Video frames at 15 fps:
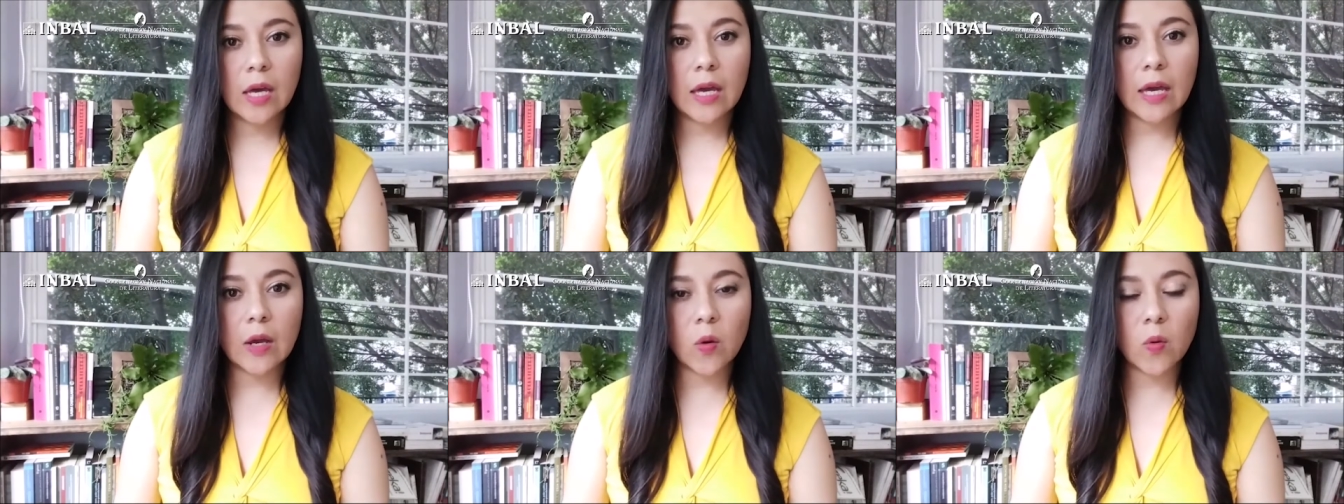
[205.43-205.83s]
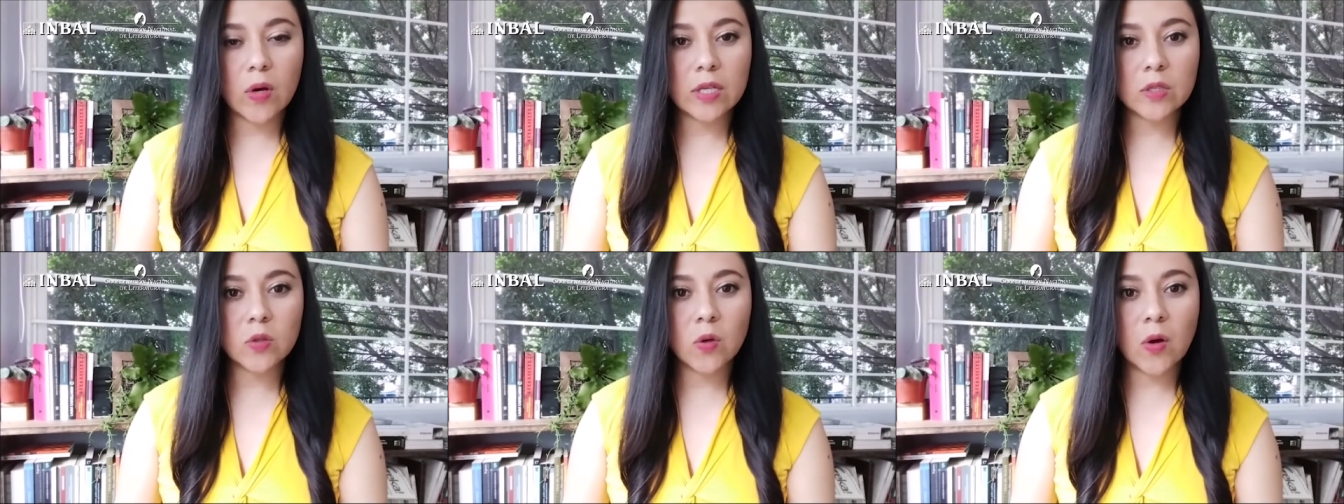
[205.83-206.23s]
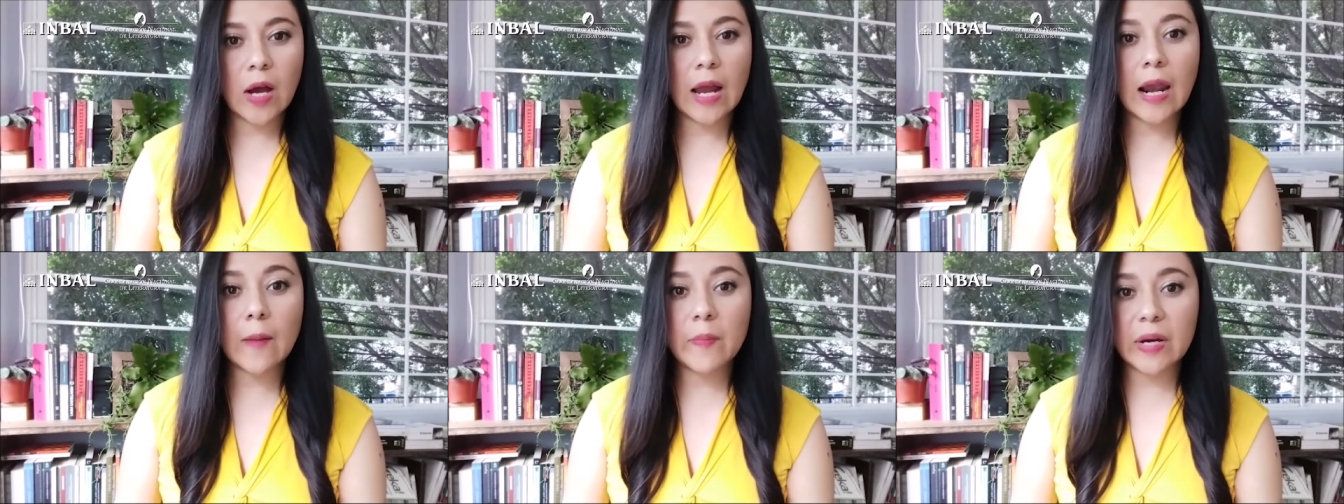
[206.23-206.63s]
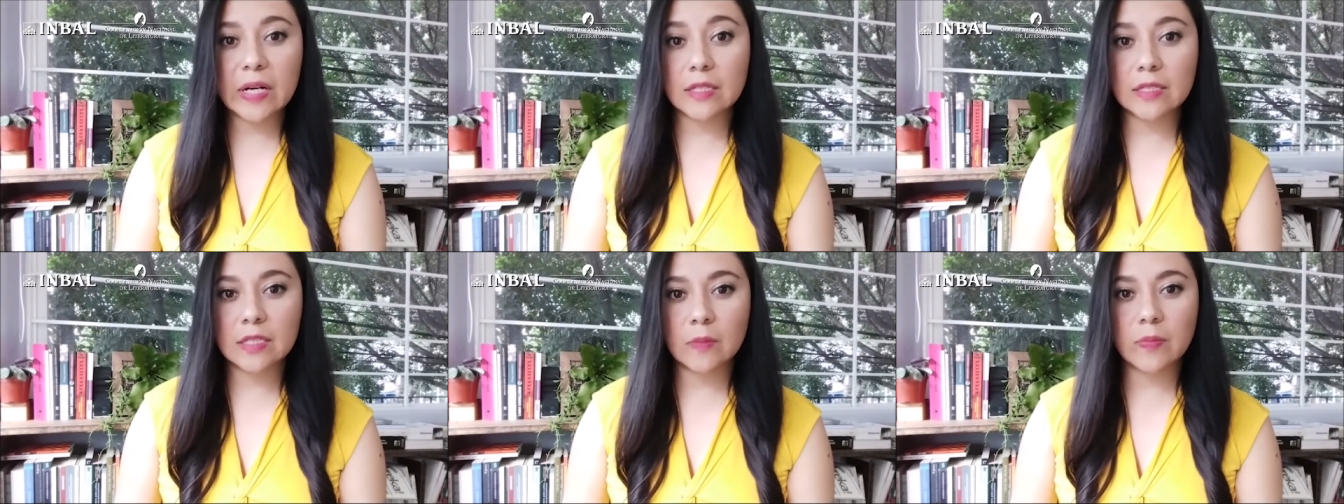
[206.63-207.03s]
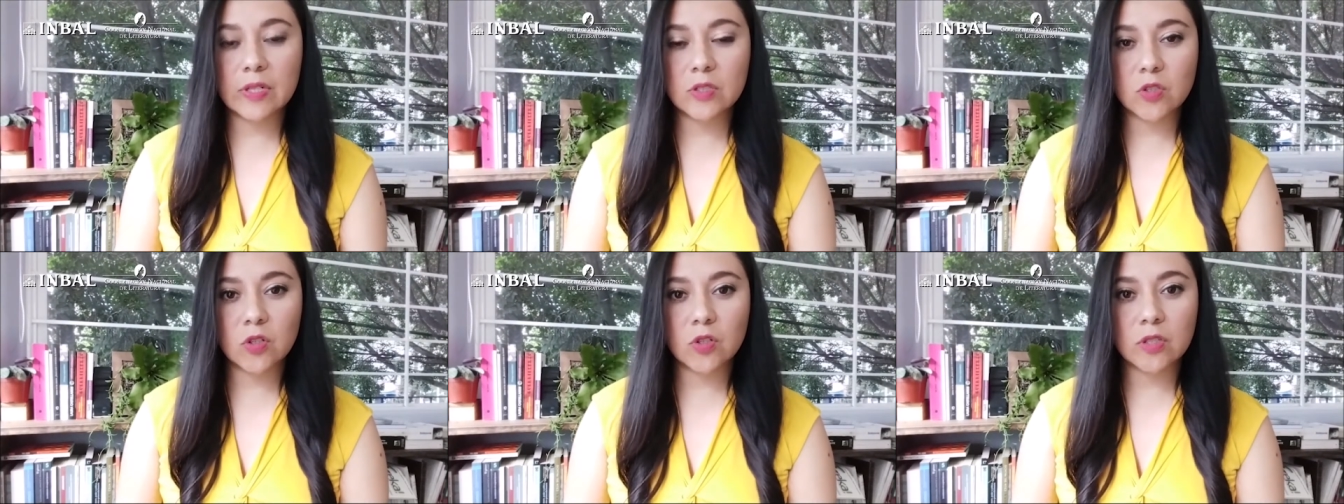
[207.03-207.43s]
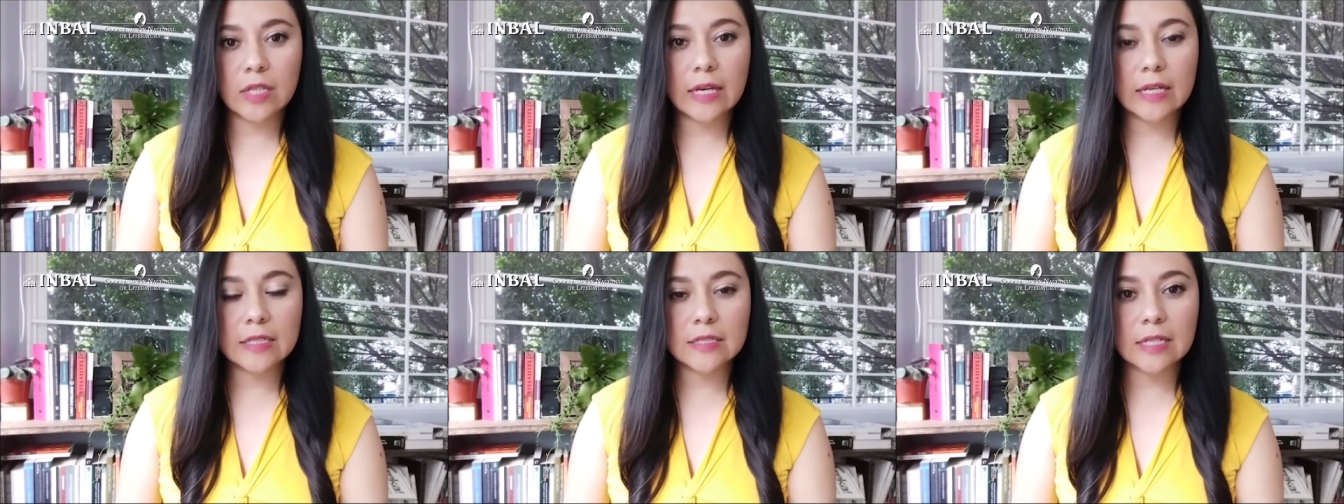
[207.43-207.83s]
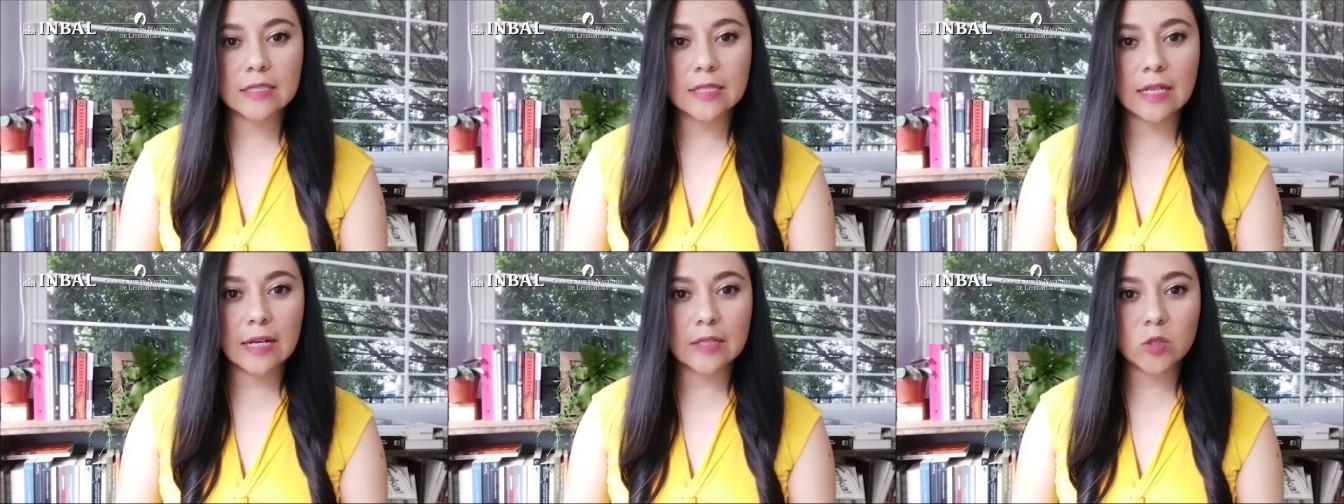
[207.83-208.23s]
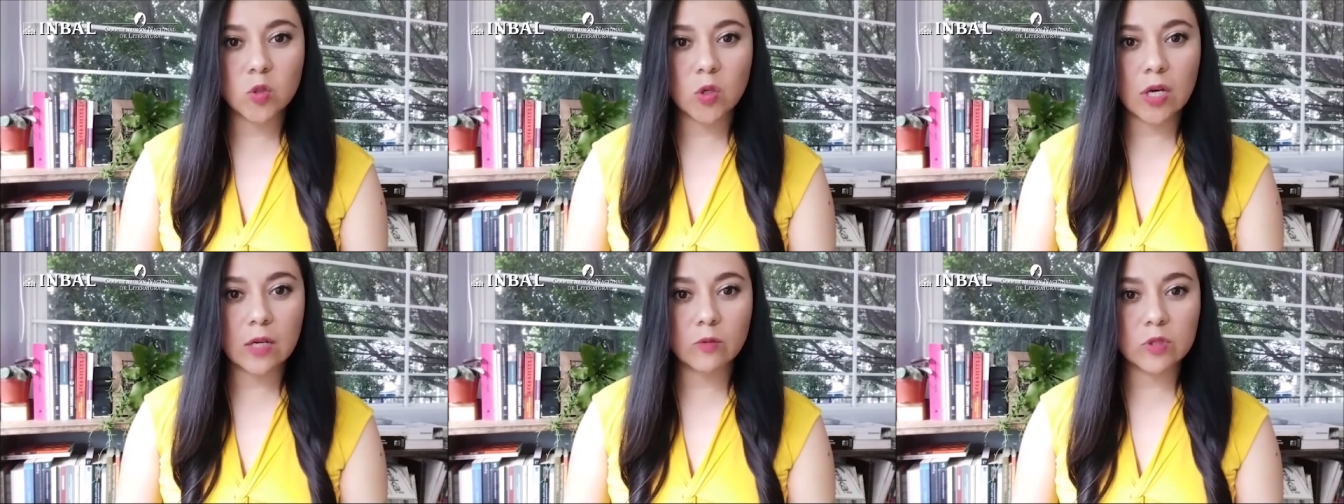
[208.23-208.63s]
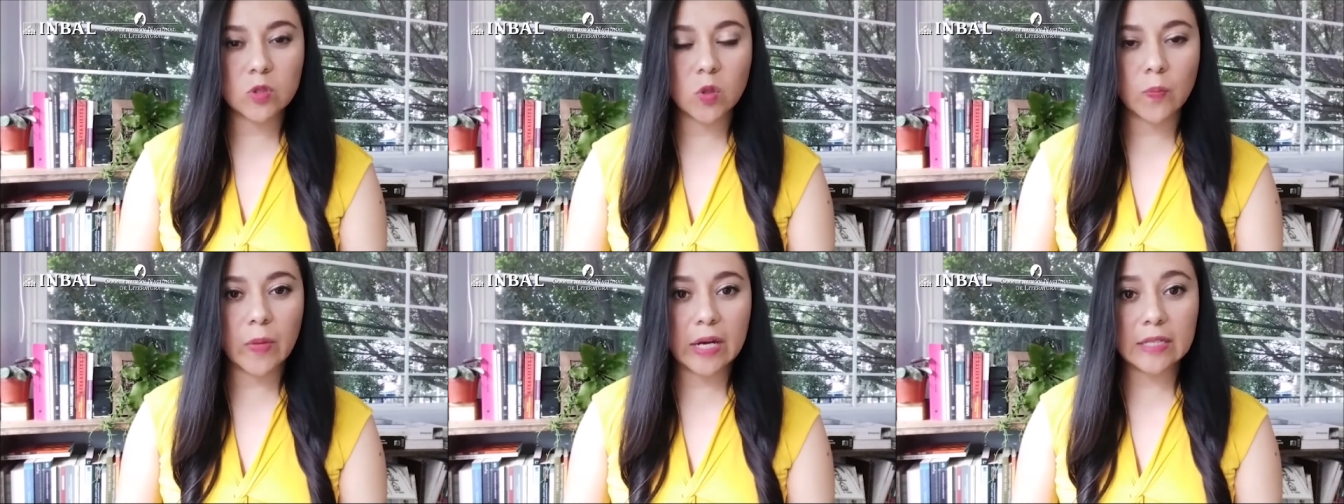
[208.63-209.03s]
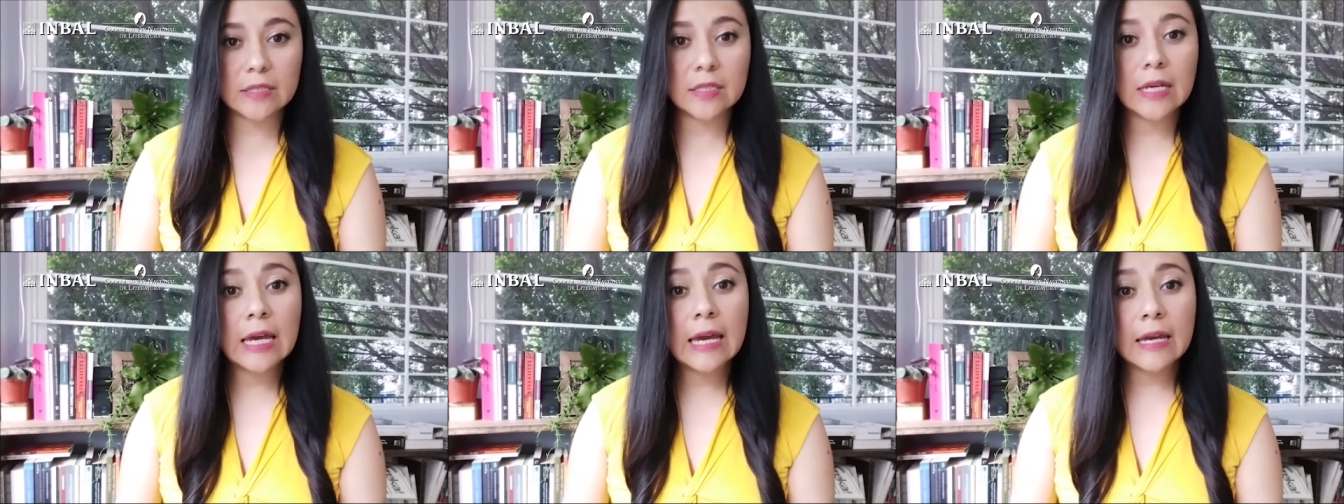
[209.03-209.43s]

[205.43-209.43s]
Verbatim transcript: en cuanto a la participación de estas en la historia de nuestro país.